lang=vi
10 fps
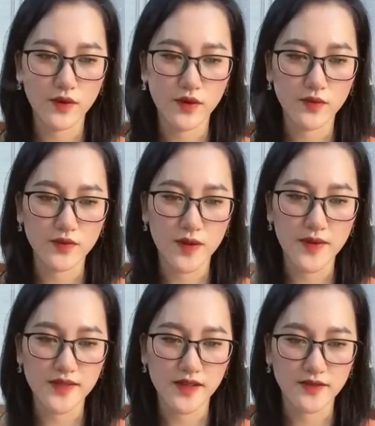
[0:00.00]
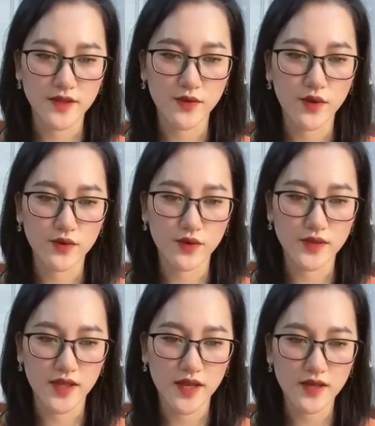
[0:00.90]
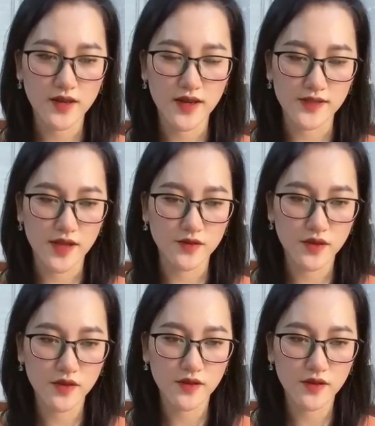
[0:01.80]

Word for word: cùng em lại chẳng chịu hôn tôi gì hết Là sao chứ